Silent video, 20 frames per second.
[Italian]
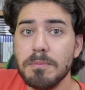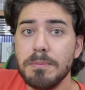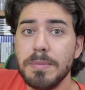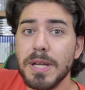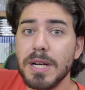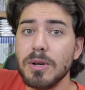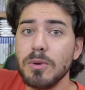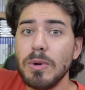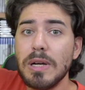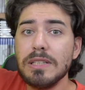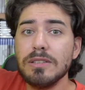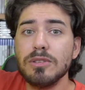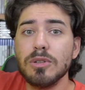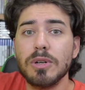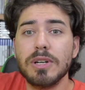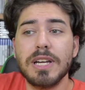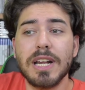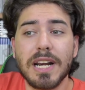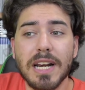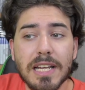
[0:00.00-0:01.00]
Per
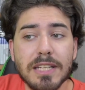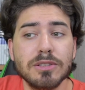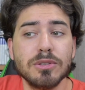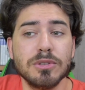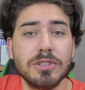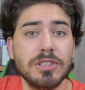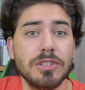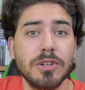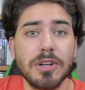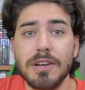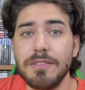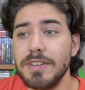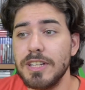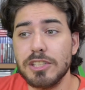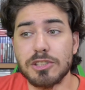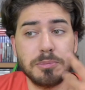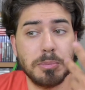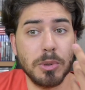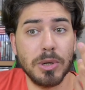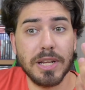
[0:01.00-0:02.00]
quanto credo di non
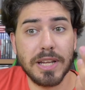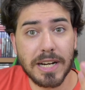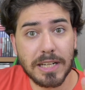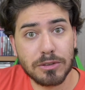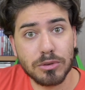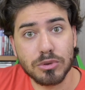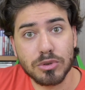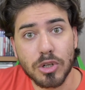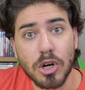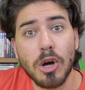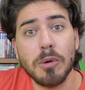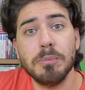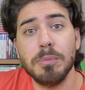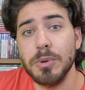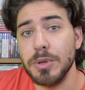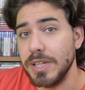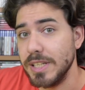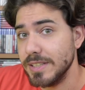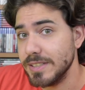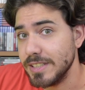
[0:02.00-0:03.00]
aver spoilerato
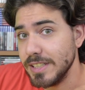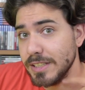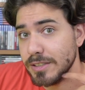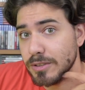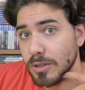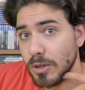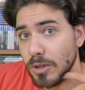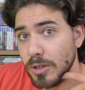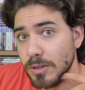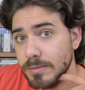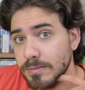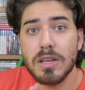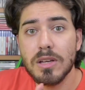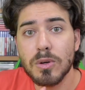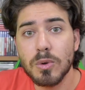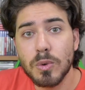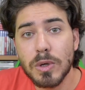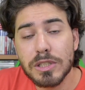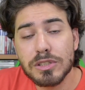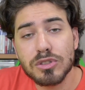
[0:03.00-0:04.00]
troppo nel titolo,
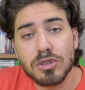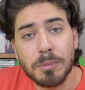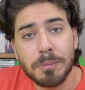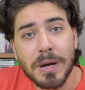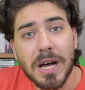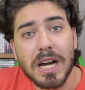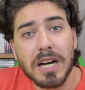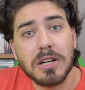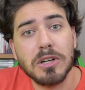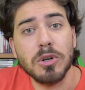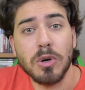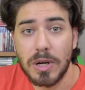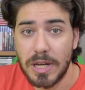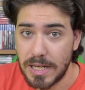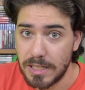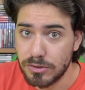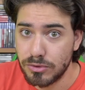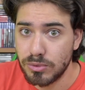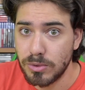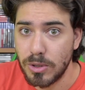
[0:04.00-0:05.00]
questo pacco
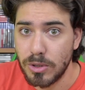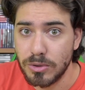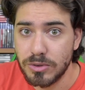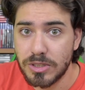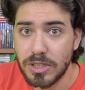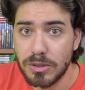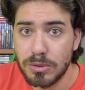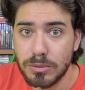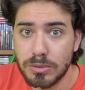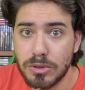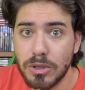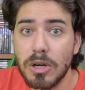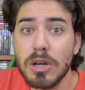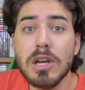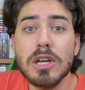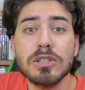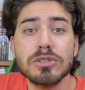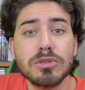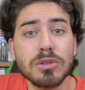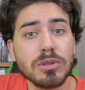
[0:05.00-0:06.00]
e il suo
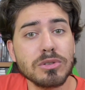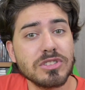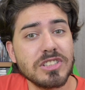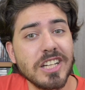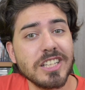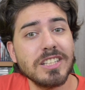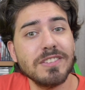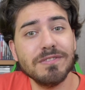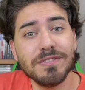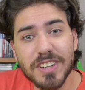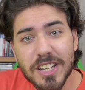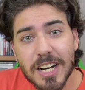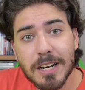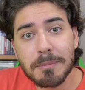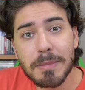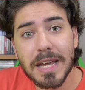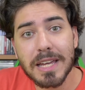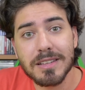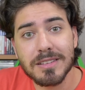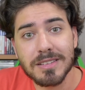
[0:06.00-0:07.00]
contenuto sono stati
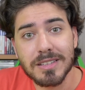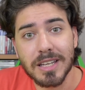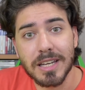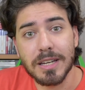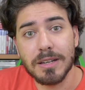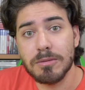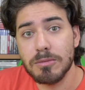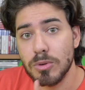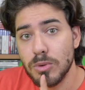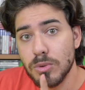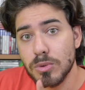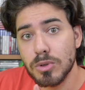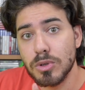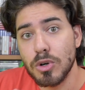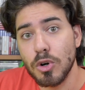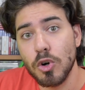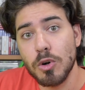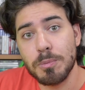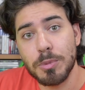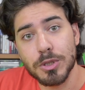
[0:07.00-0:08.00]
veramente un
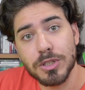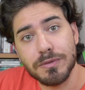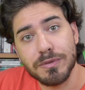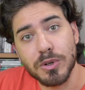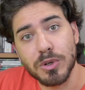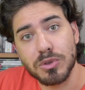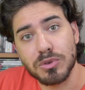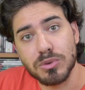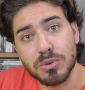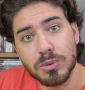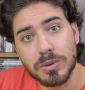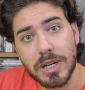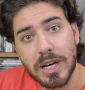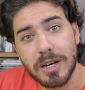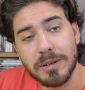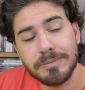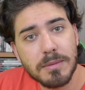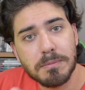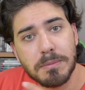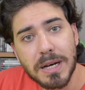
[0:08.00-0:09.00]
colpo di
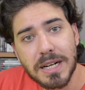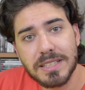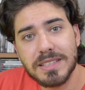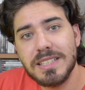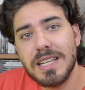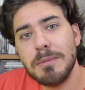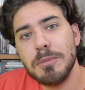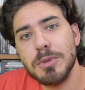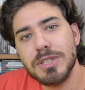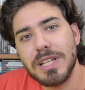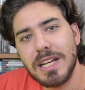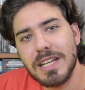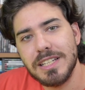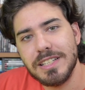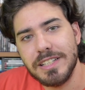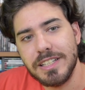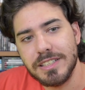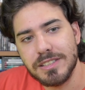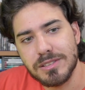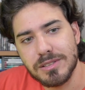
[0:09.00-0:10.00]
fortuna. Partiamo
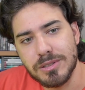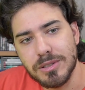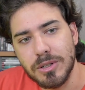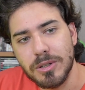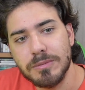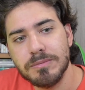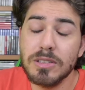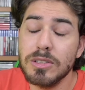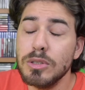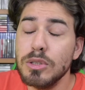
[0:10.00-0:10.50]
dall'inizio.